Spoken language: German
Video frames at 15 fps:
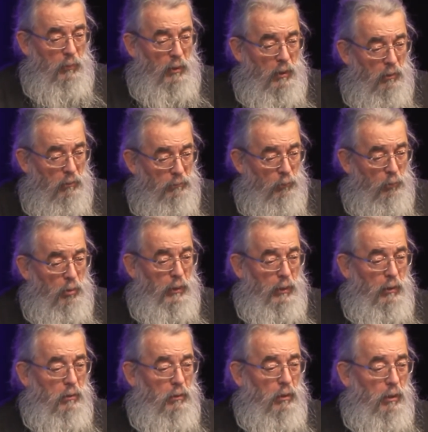meiner
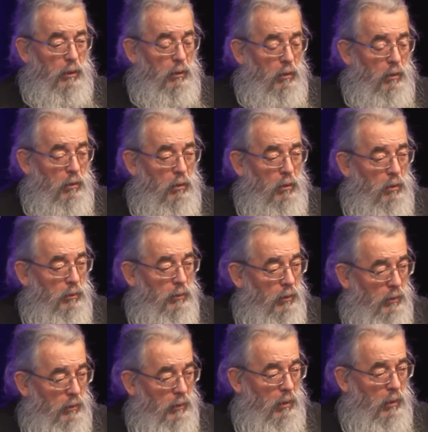Vorrednerin
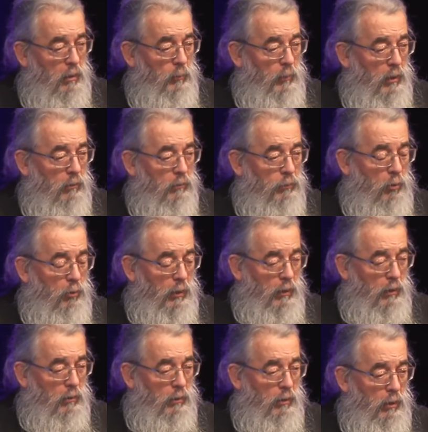den Gedanken meiner
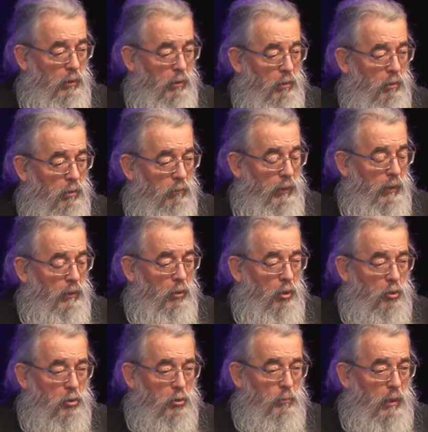Vorrednerin
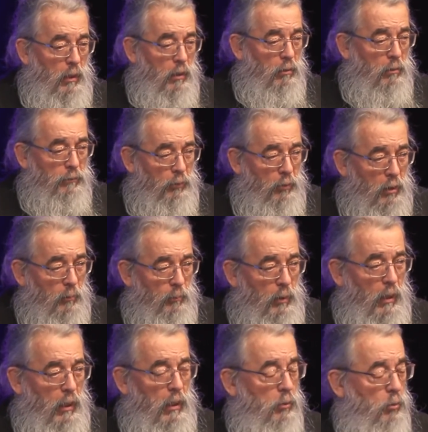weiterzumachen. Für Ihre
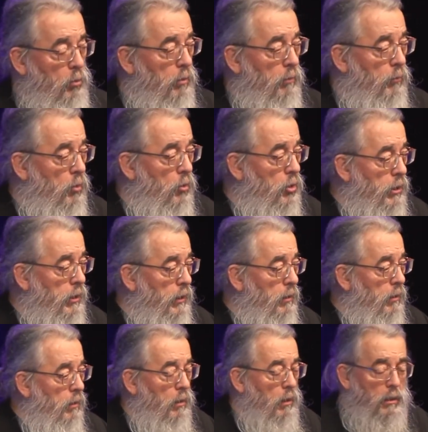Beratungen wünsche ich
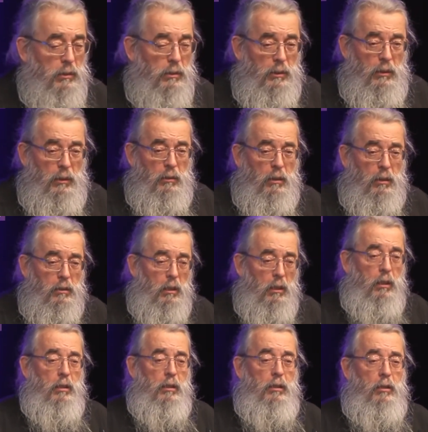Ihnen, dass Sie nicht das
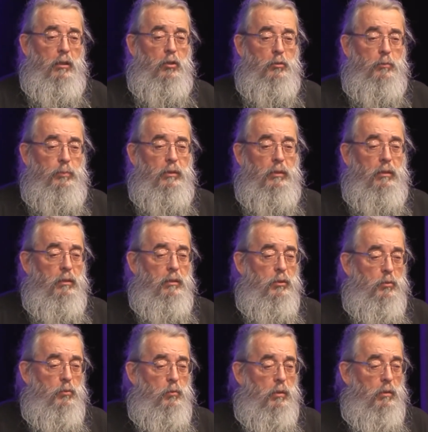Haar in der Suppe
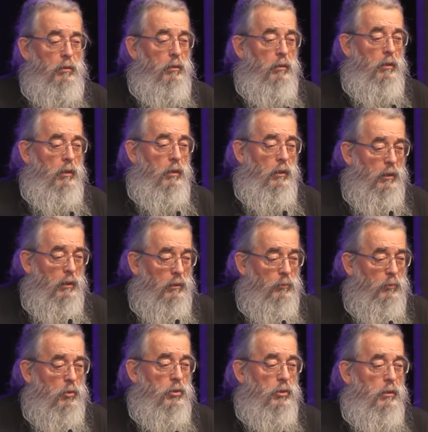suchen. Ich
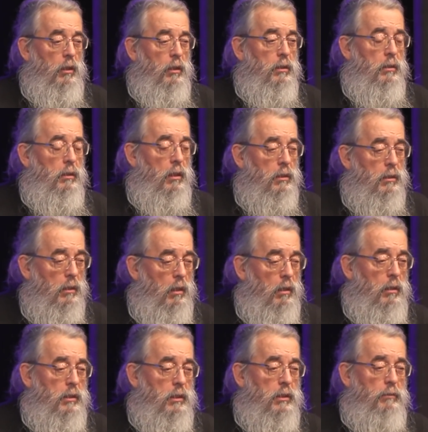wünsche, dass Sie das
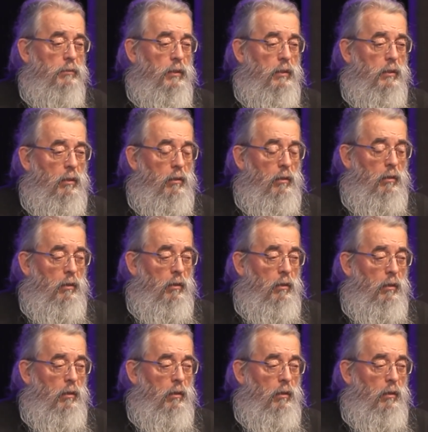Salz finden.